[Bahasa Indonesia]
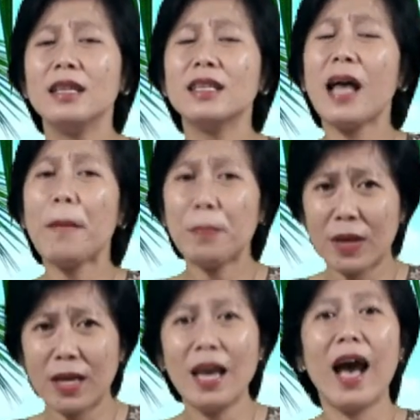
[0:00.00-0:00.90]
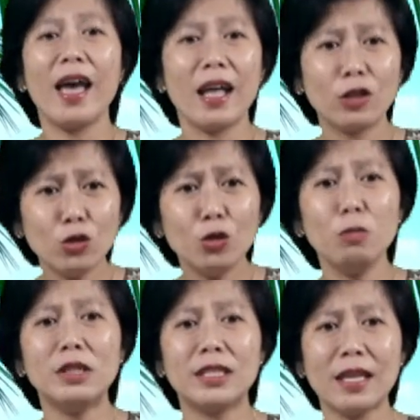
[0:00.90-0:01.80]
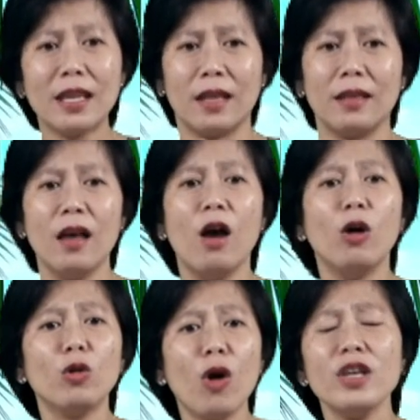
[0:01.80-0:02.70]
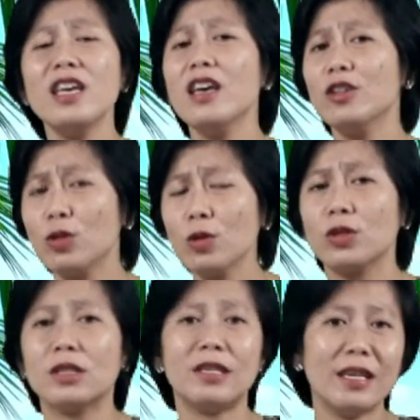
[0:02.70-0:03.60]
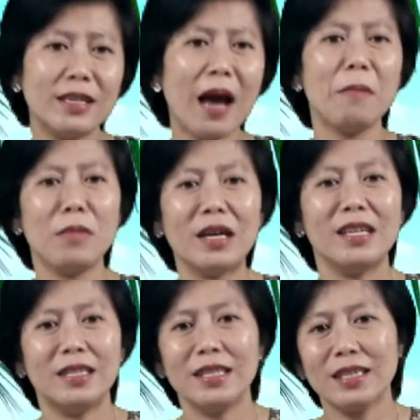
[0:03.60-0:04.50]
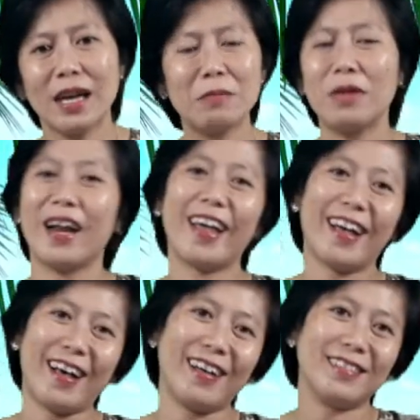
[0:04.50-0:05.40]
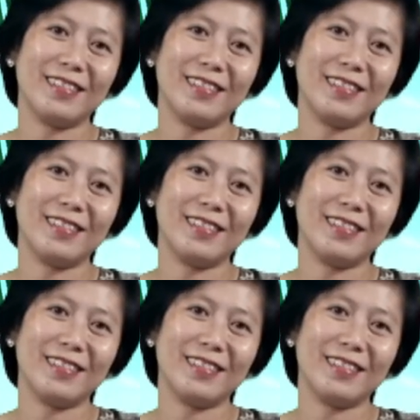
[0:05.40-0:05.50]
tetapi ayat 7 mencatat, Roh Yesus tidak mengizinkan mereka.